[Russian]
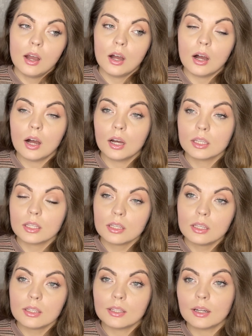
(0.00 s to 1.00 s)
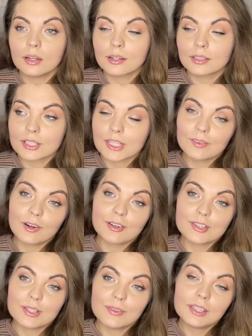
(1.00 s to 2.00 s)
А, и я как-то
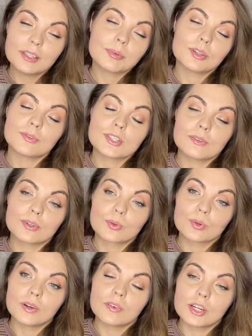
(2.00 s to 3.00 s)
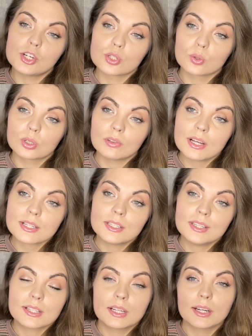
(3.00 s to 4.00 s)
оставалась неведомой, но все вокруг говорили, что он классный.
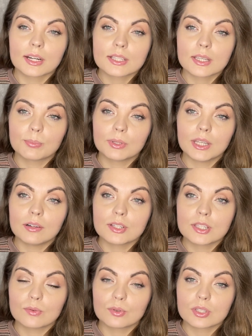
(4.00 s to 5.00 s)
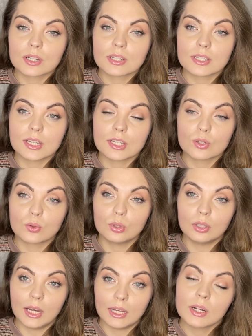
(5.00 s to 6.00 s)
Несколько раз я пыталась его заказать
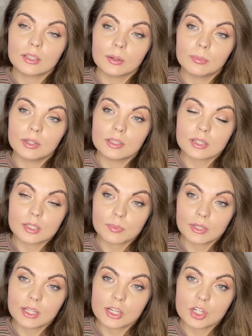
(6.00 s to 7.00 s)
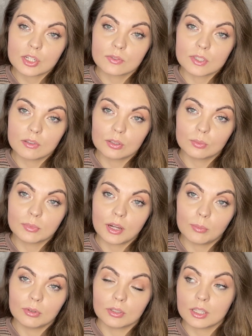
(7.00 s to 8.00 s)
онлайн, когда были распродажи в «Золотом
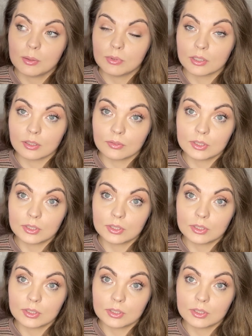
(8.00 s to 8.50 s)
яблоке» именно в